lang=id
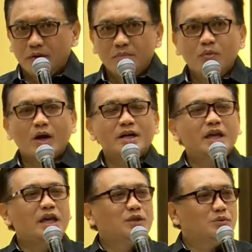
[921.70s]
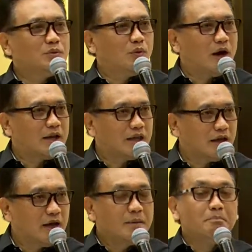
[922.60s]
Bukan gitu
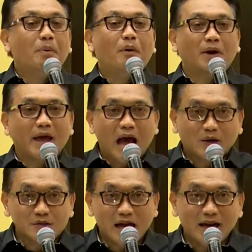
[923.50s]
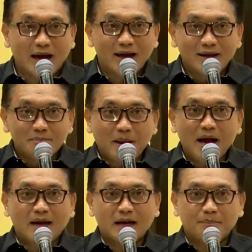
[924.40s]
doanya, boleh harus ada
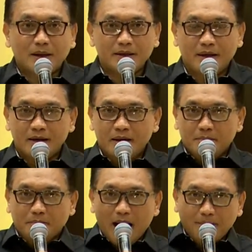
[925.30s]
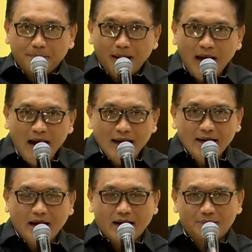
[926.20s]
pengharapannya. Bapak
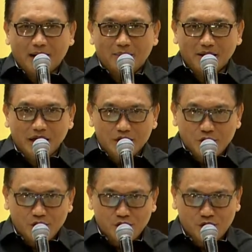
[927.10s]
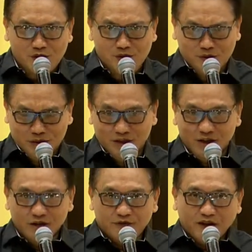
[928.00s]
dalam nama Yesus,
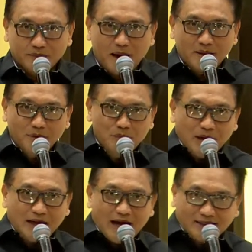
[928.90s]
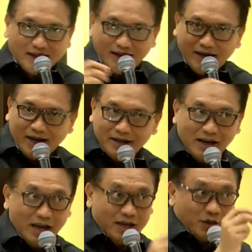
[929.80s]
firmanmu berkata,
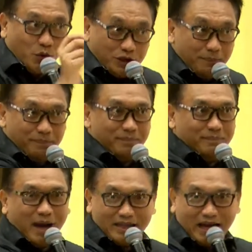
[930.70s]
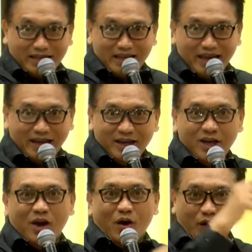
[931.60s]
nah kutip kata-katanya,
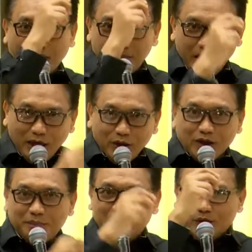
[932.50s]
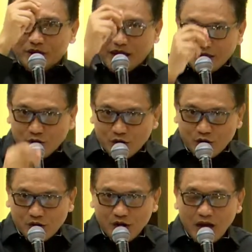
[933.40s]
oleh bilur-bilur
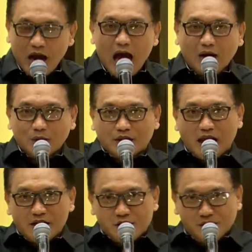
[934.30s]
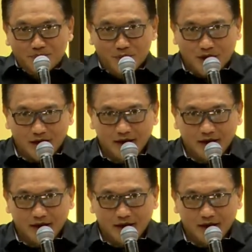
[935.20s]
Yesus Aku telah disembuhkan.